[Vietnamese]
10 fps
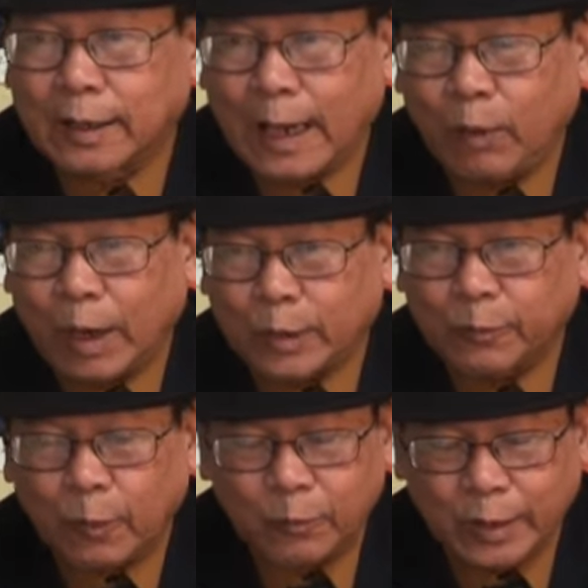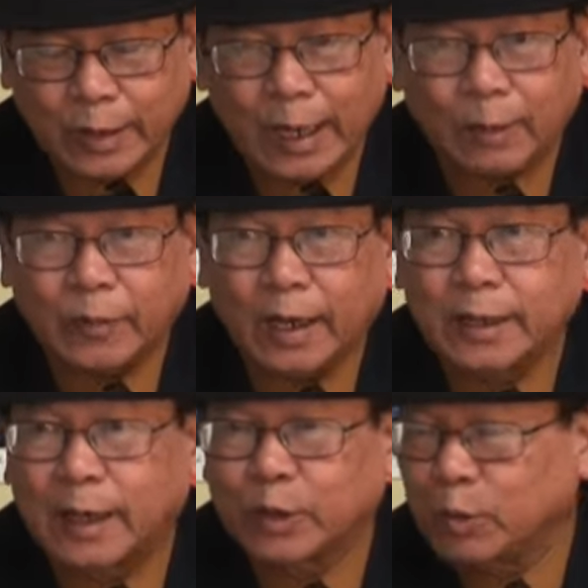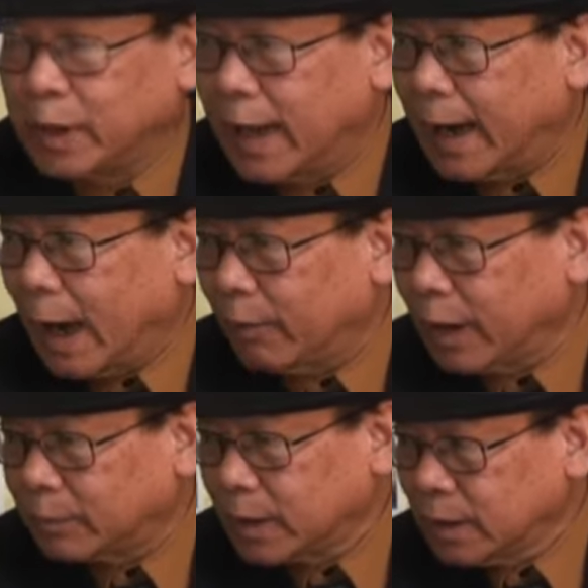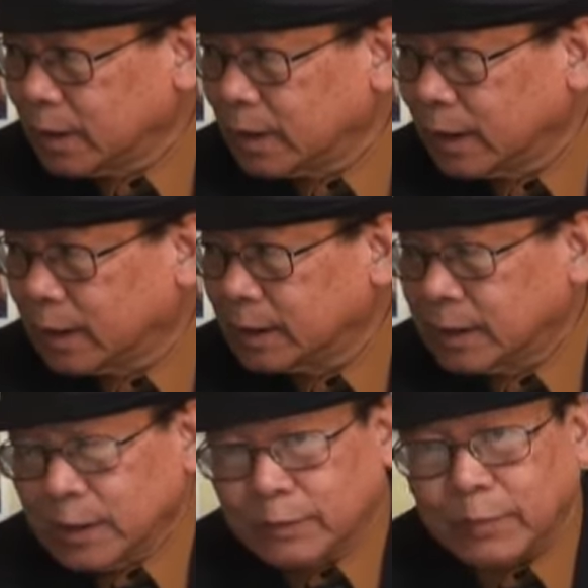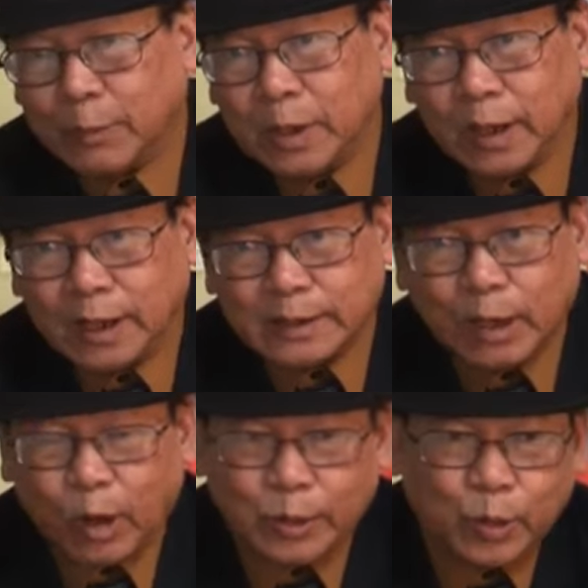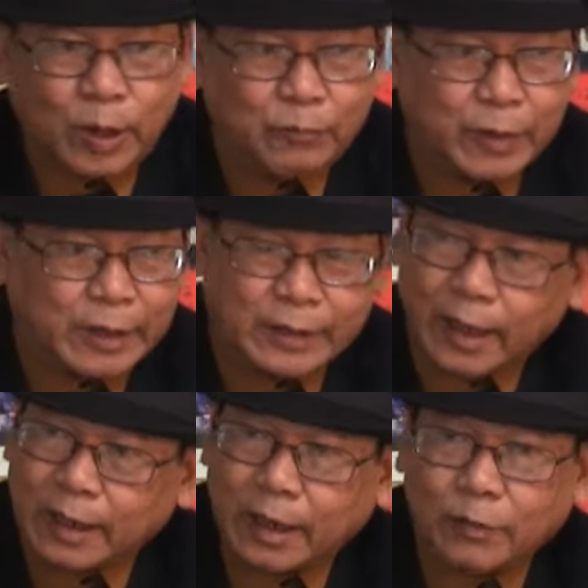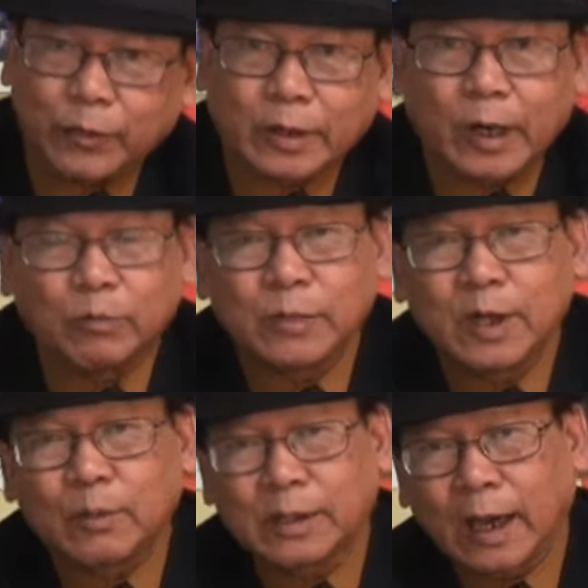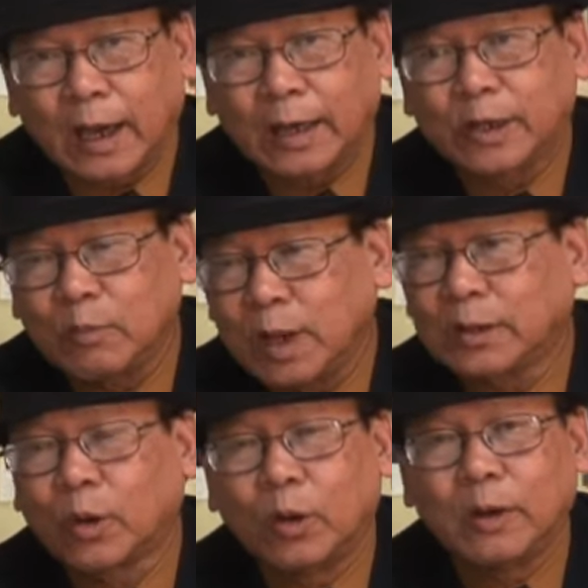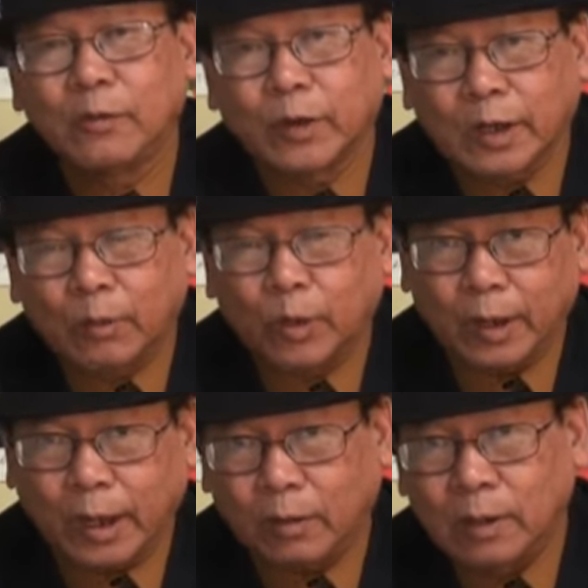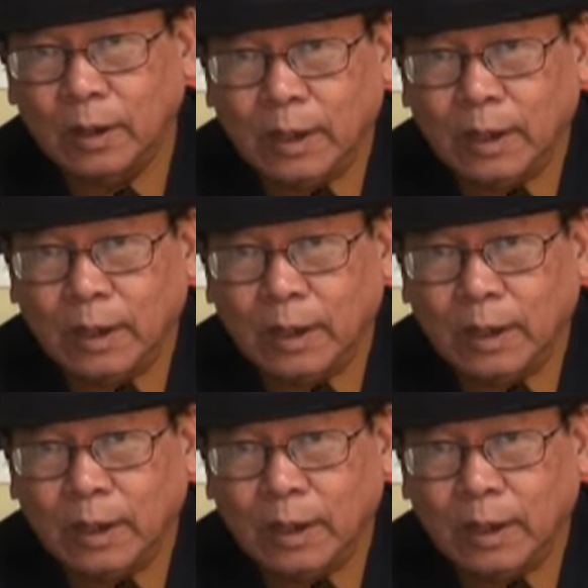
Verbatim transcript: ra ngoài tôi phóng viên để làm cái thì là tôi bị đả đảo ngay lập tức. À, ừ. Và bây giờ người ta gọi tôi là Việt Gian hay là Việt Cộng, nhưng mà chẳng ai chứng minh tôi Việt Cộng hồi nào.